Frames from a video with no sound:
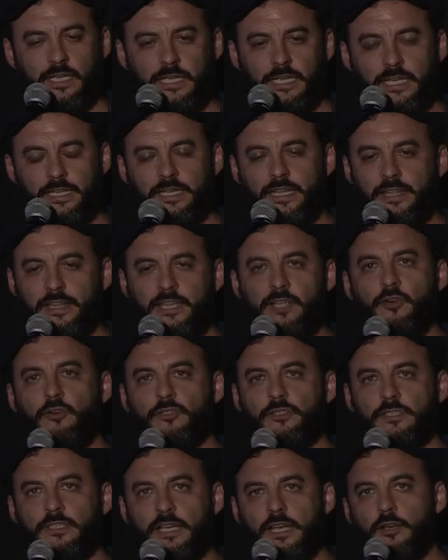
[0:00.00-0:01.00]
La idea de
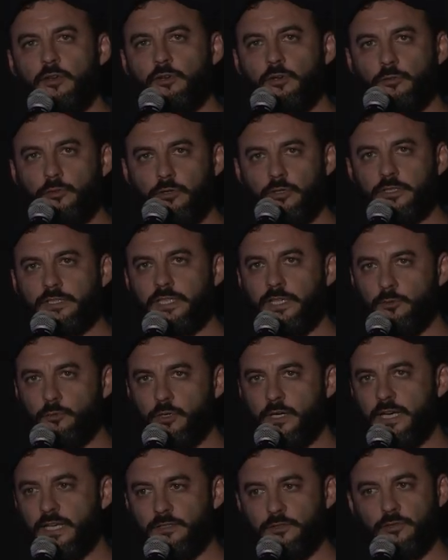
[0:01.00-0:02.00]
encontrar lo que uno está
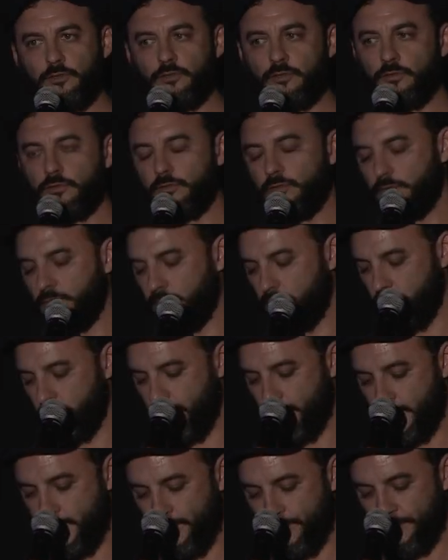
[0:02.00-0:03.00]
buscando.
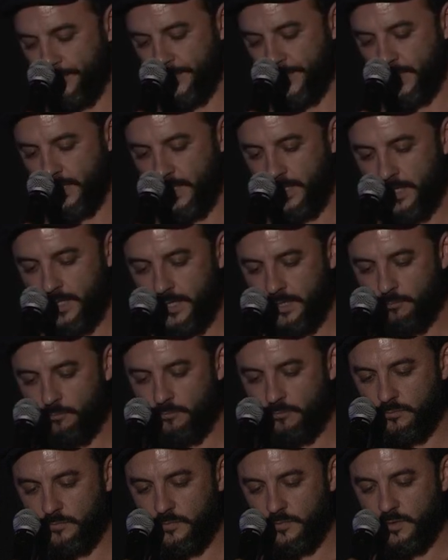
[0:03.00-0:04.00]

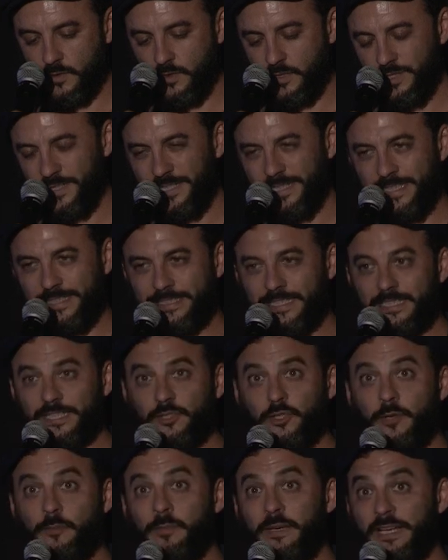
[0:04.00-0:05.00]
Em, quizás
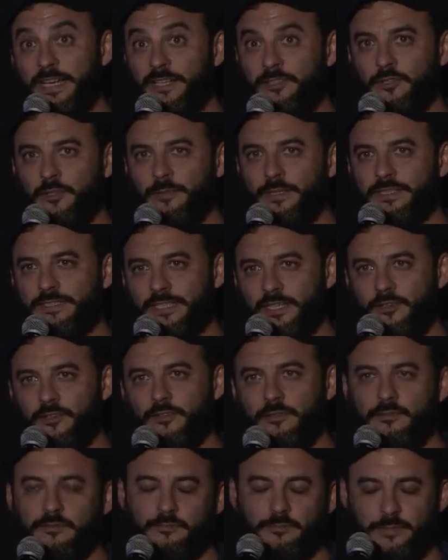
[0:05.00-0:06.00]
estoy explicando
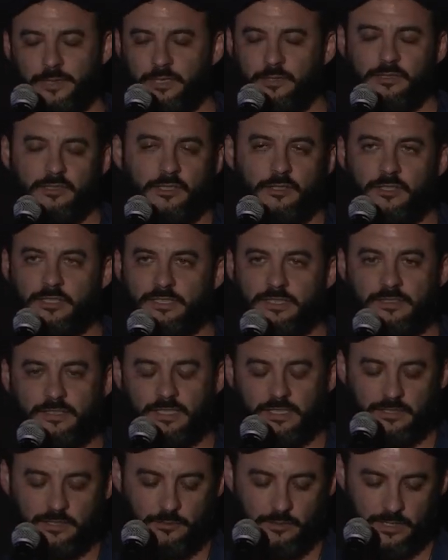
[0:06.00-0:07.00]
demasiado, pero creo que se
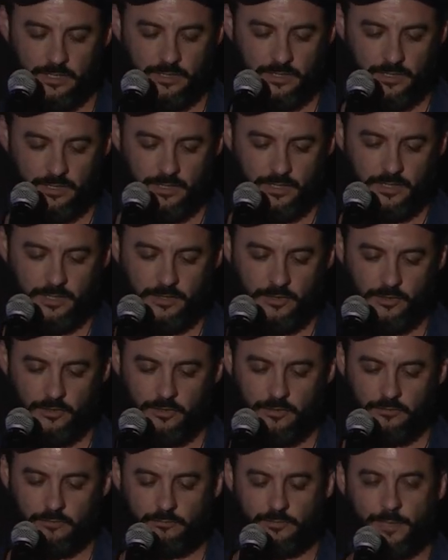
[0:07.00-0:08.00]
entiende igual.
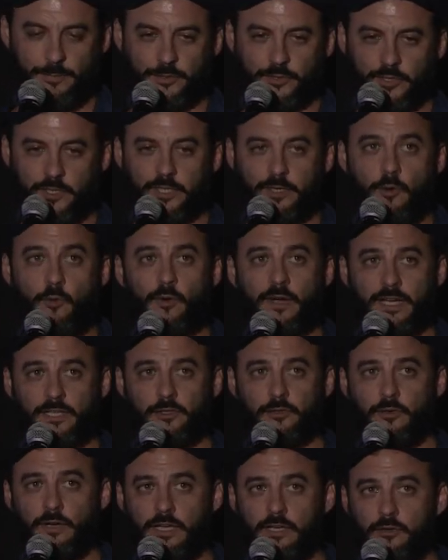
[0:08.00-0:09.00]
Una persona que va
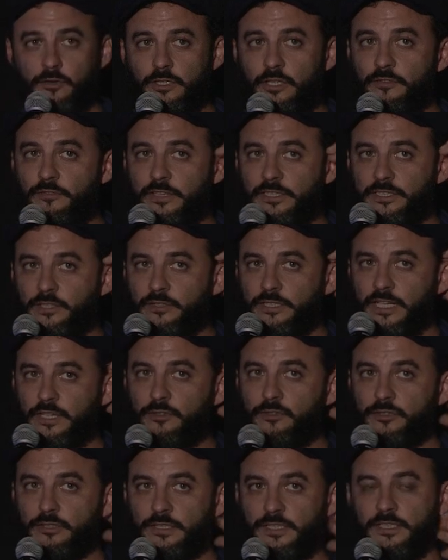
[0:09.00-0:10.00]
buscando algo y le ofrecen otra
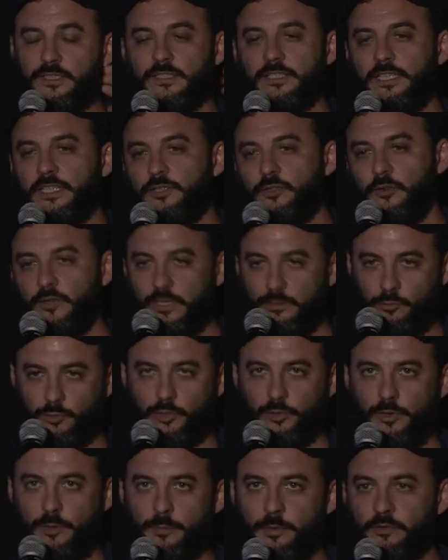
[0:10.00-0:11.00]
cosa que es todavía
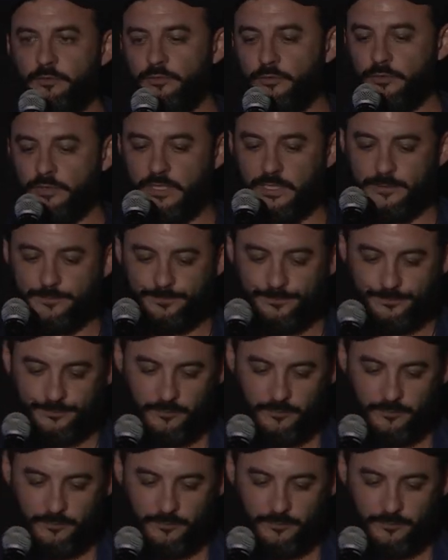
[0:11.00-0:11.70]
mucho más profunda.